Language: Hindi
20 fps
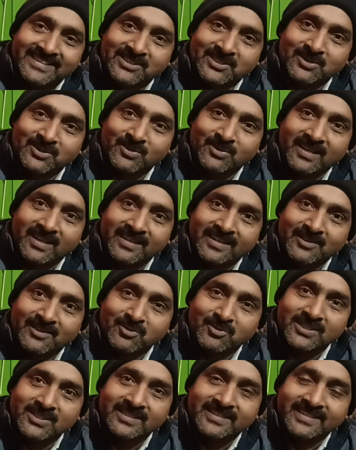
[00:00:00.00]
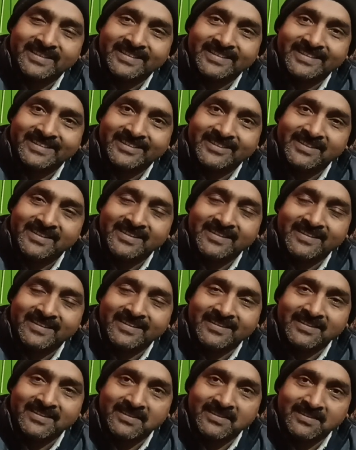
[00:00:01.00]
ज़रूर आने की कोशिश करेंगे
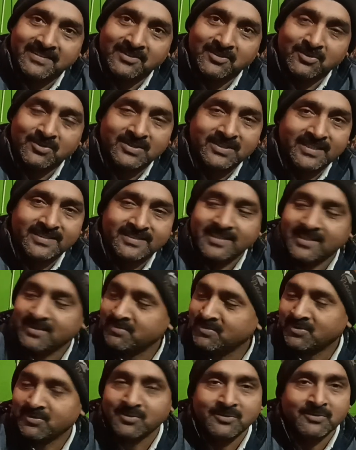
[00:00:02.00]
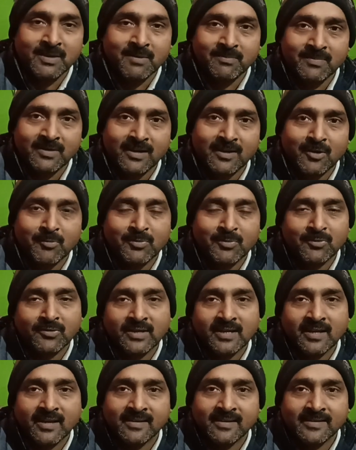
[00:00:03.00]
तो इसी के साथ मित्रों अपना और अपने
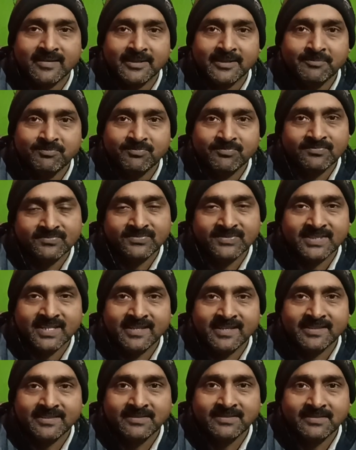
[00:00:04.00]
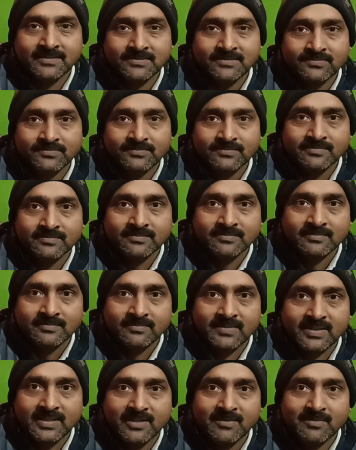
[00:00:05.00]
ख्याल रखिए जय हिंद
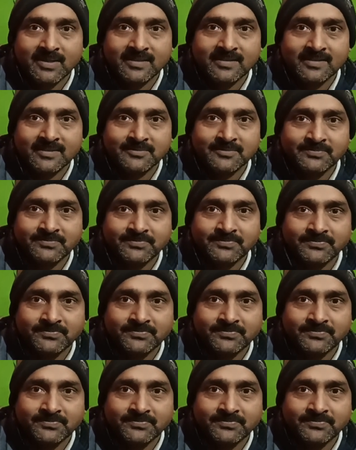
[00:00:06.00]
वंदे मातरम